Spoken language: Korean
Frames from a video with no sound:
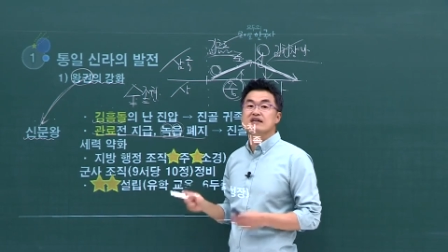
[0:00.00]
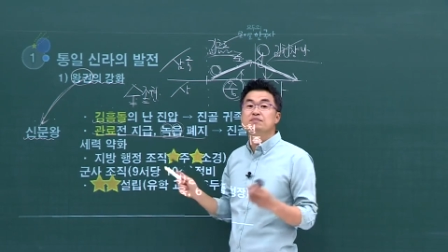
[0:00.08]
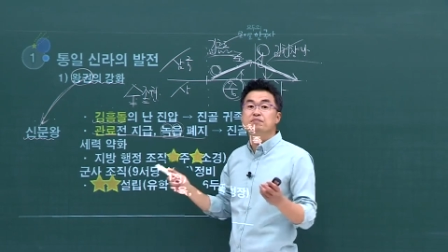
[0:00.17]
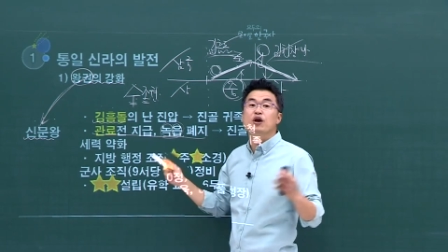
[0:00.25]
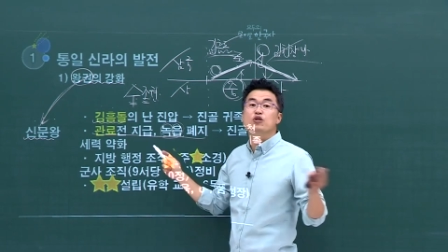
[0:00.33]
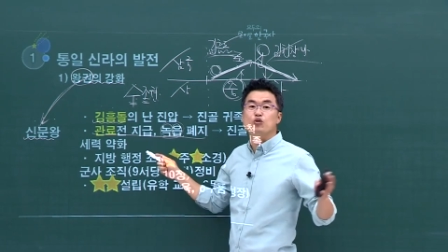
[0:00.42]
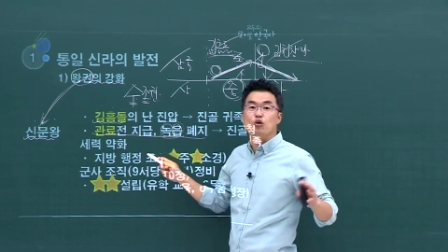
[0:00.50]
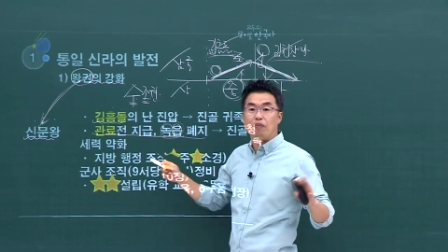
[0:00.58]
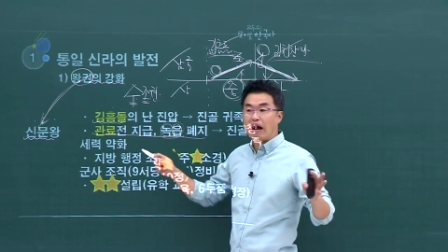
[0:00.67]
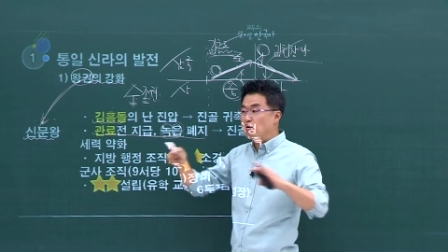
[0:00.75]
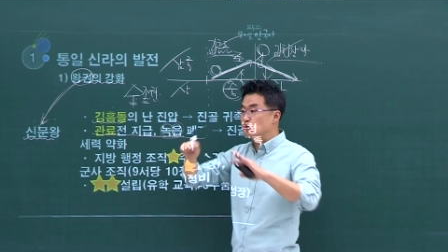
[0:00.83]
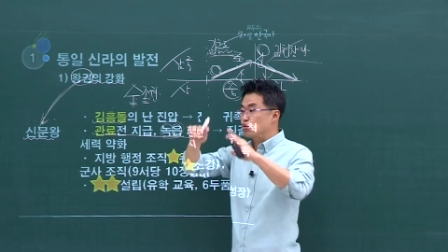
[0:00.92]
읍면동,
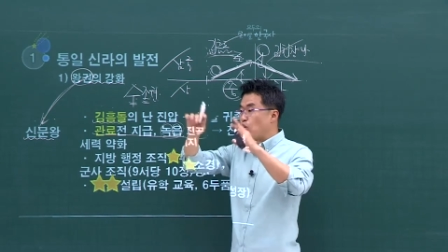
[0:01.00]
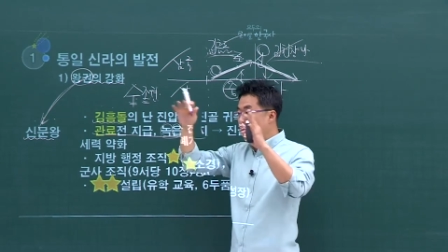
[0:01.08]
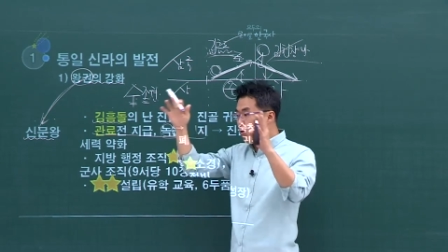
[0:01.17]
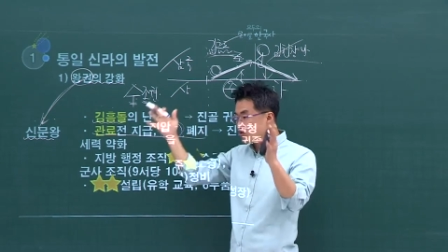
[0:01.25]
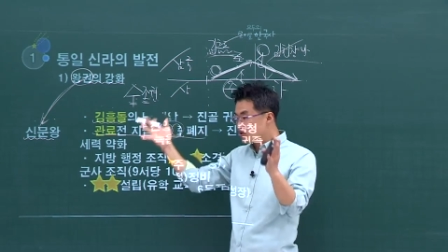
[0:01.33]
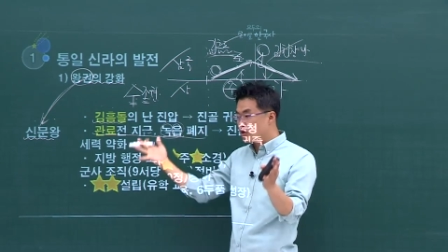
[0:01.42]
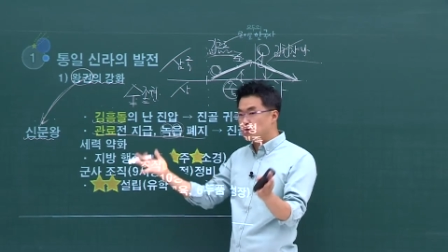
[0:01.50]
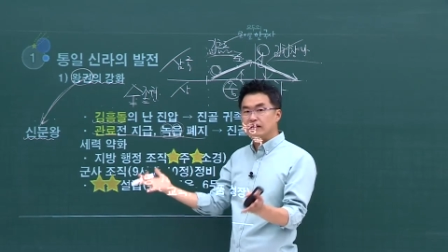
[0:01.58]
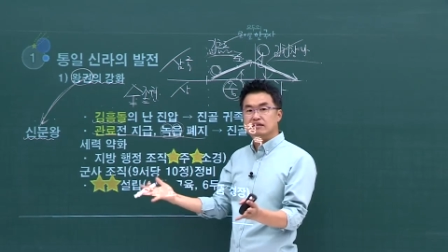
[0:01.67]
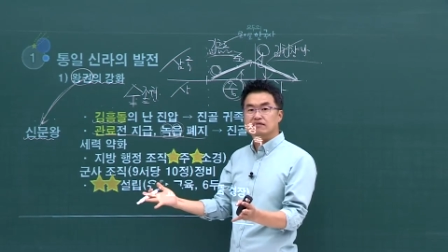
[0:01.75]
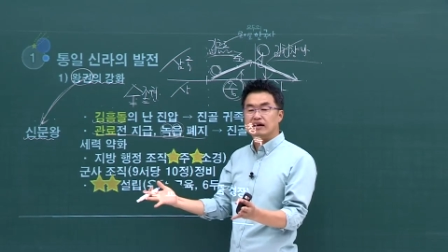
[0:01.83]
마을 통째로 받는